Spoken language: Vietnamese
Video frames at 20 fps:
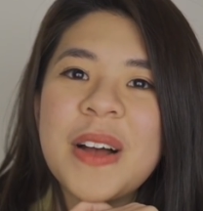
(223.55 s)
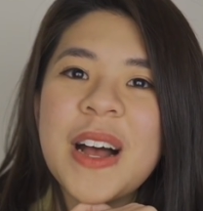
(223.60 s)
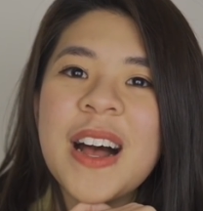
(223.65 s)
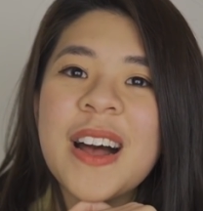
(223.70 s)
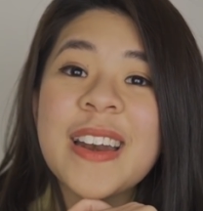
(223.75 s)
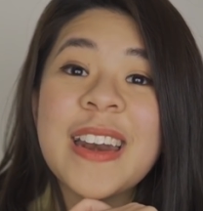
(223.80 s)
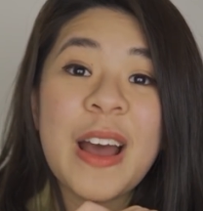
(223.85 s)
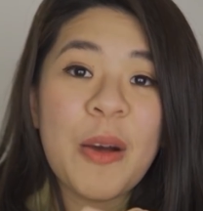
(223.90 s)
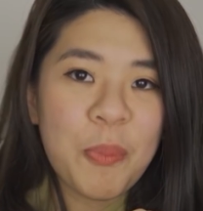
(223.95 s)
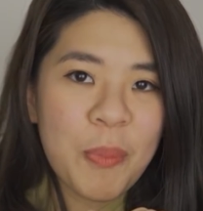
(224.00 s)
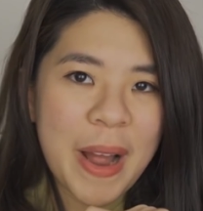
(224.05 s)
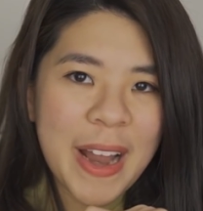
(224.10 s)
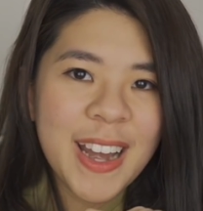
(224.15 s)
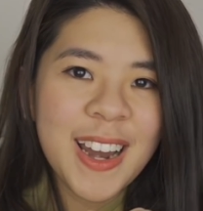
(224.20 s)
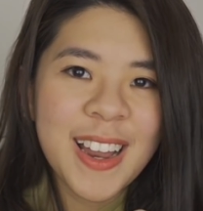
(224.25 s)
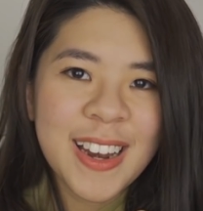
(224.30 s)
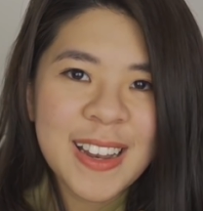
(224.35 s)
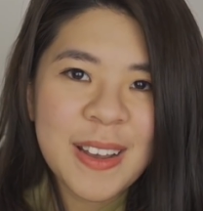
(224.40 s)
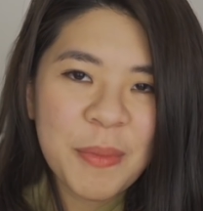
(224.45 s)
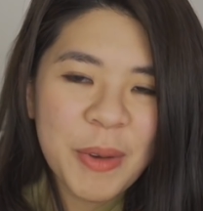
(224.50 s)
à, đọc 7
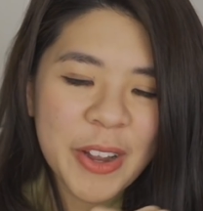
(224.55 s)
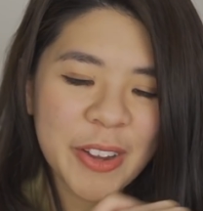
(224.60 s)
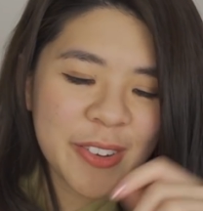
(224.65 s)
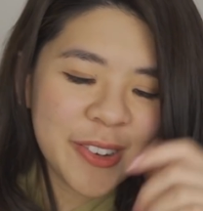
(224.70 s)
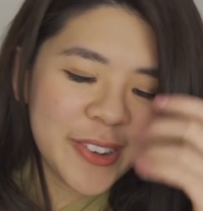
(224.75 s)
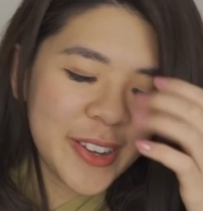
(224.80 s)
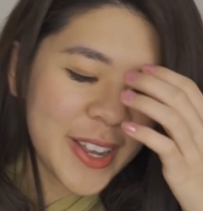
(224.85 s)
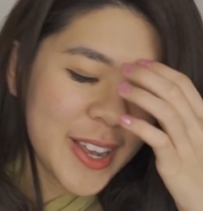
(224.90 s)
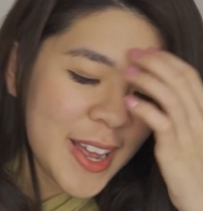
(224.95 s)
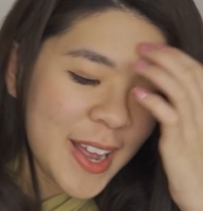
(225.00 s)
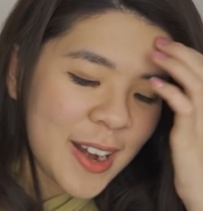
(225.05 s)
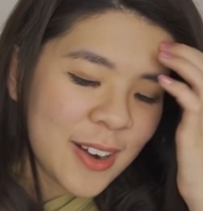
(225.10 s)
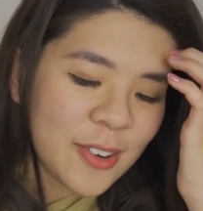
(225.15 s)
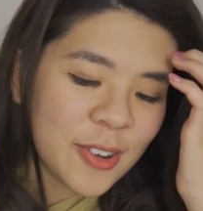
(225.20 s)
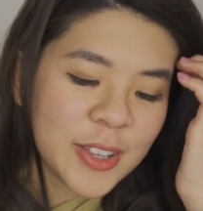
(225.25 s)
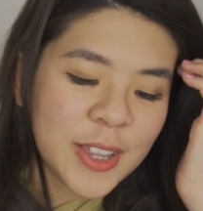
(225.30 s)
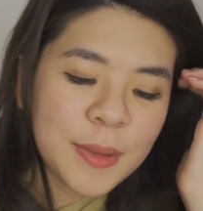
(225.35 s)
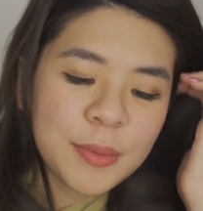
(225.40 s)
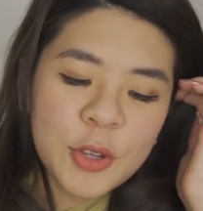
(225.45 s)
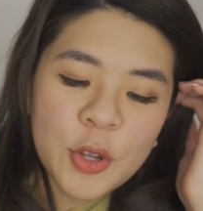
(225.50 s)
lần nha mọi người
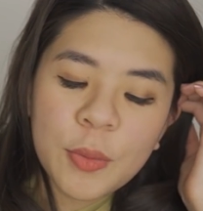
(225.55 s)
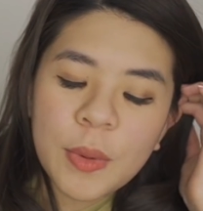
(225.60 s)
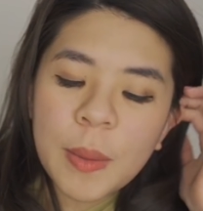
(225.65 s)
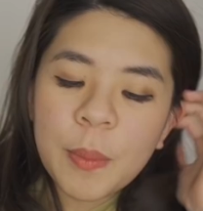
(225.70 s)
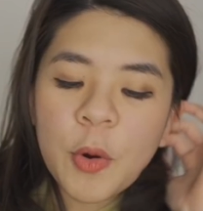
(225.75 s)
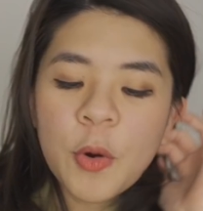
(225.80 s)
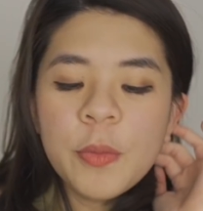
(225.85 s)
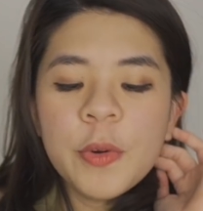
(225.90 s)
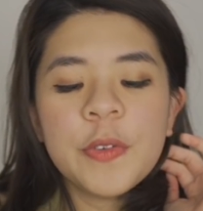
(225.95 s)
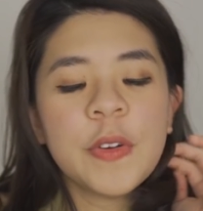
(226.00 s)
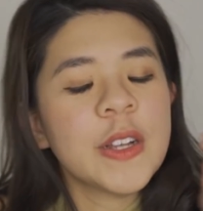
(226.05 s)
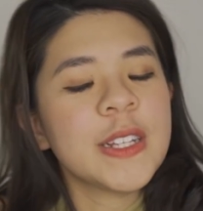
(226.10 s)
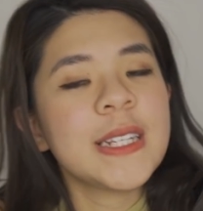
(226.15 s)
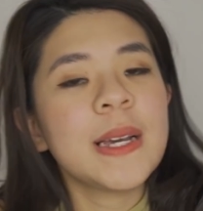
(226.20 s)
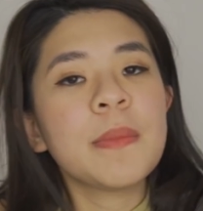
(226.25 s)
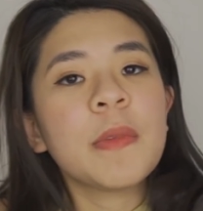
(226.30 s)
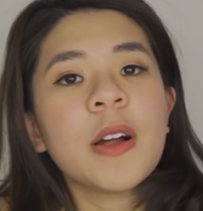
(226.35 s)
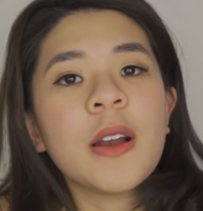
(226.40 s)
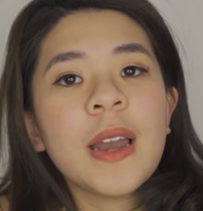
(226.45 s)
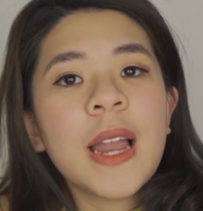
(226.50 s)
rồi tiếp tục là
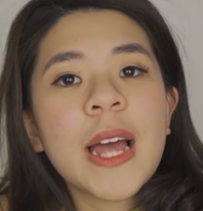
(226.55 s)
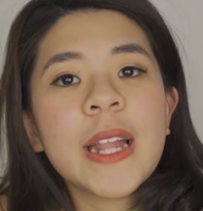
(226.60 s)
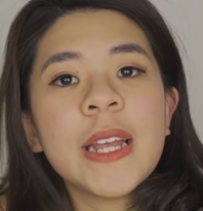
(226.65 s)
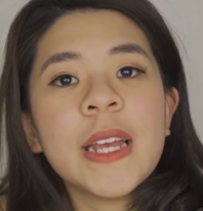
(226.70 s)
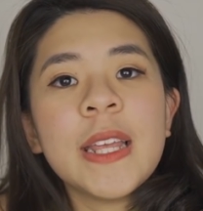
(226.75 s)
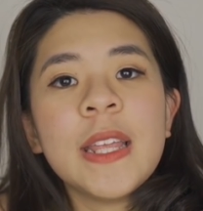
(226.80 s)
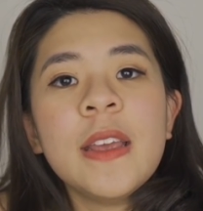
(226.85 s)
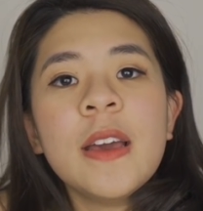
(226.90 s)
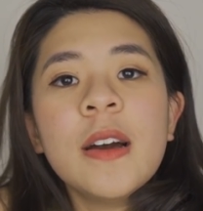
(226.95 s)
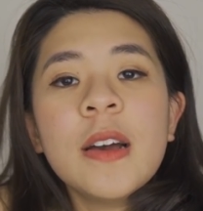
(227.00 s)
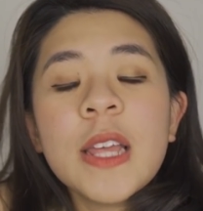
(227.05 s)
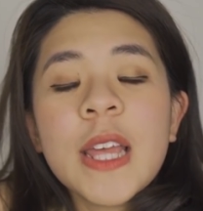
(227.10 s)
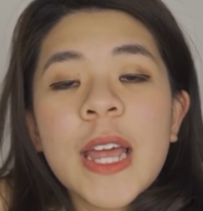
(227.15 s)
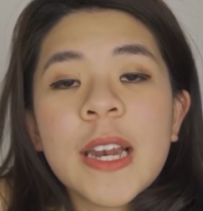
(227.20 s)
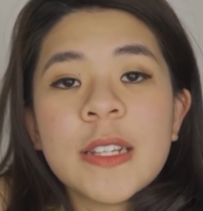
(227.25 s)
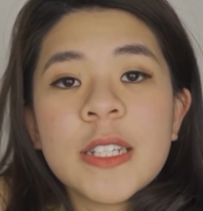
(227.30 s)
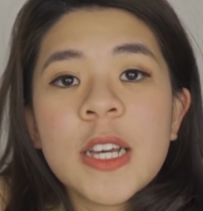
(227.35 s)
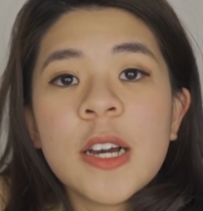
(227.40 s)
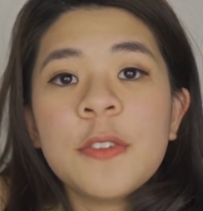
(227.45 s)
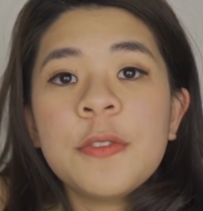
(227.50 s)
40% còn lại thì nhớ
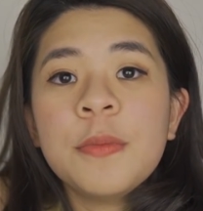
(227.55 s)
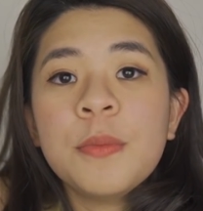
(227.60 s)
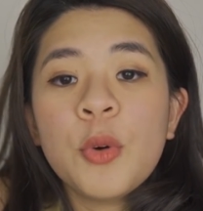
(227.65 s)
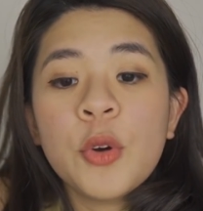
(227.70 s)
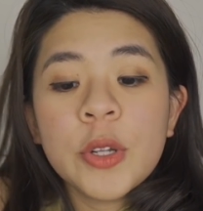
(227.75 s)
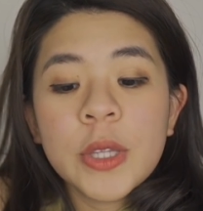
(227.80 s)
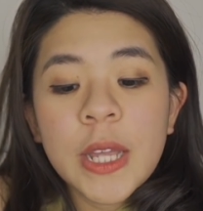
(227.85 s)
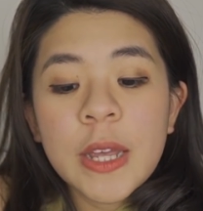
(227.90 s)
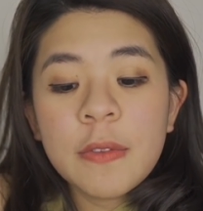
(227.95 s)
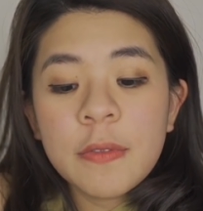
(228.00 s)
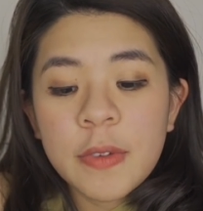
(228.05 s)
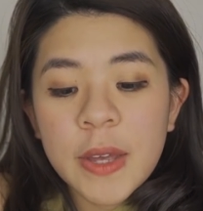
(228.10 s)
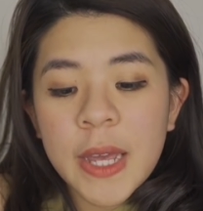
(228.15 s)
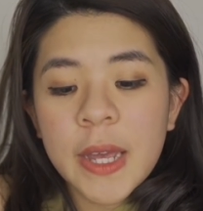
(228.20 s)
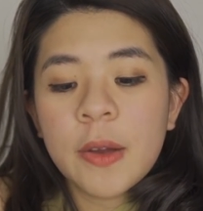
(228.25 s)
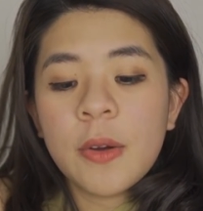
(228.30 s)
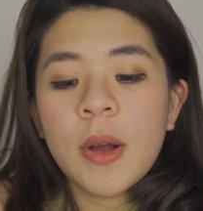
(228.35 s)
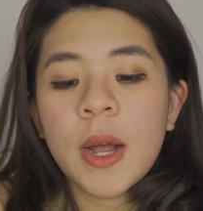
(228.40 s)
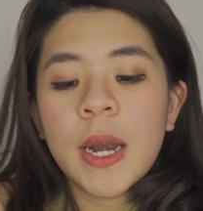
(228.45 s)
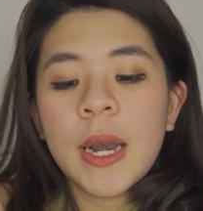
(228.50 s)
dành cho môn tiếng
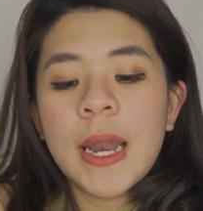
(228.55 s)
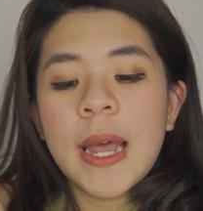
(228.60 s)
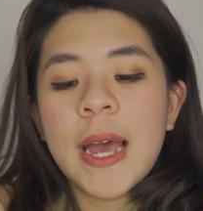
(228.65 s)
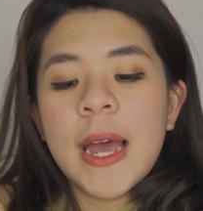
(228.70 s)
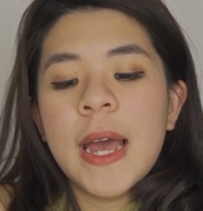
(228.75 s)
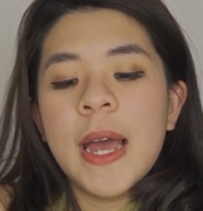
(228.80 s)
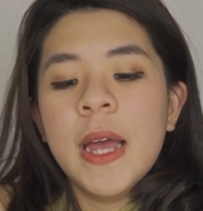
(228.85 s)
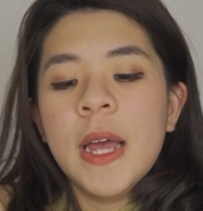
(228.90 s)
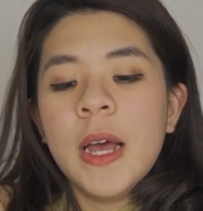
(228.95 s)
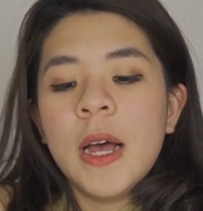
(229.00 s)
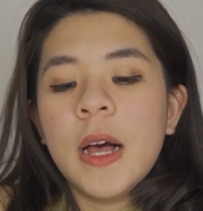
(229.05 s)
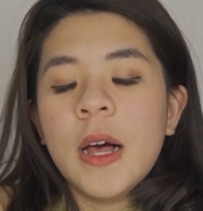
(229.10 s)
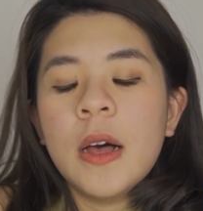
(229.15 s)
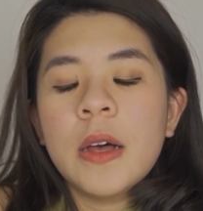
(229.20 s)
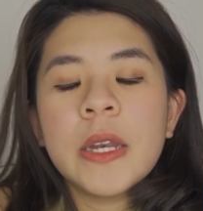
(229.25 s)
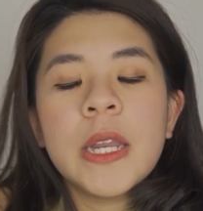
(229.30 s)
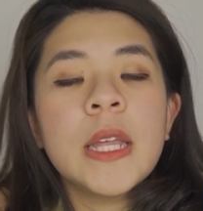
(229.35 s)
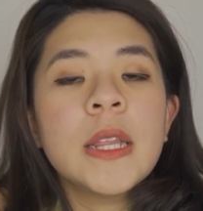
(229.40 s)
Việt hoặc là à,